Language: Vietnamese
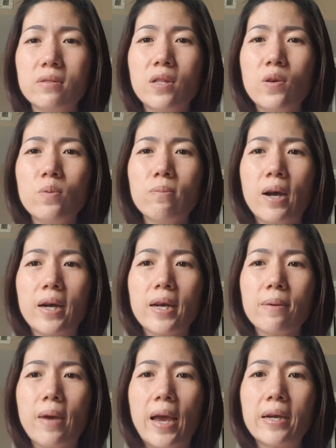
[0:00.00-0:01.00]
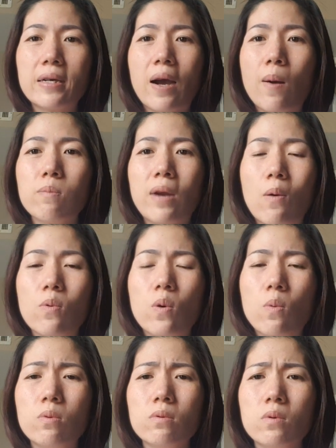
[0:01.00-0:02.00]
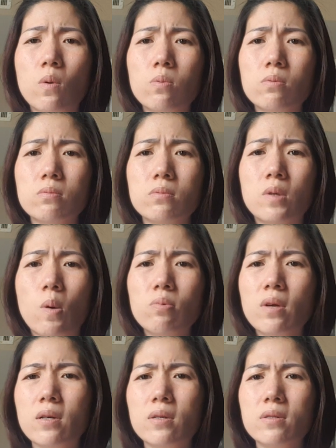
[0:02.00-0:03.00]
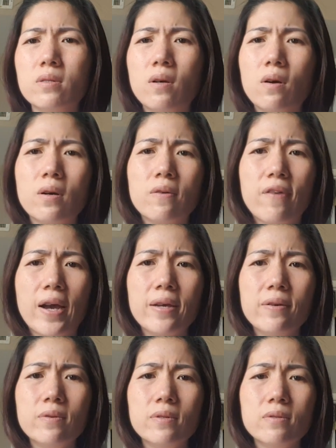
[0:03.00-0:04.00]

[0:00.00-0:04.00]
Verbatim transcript: nếu mà các bạn không đậu cũng cũng cũng đừng có phải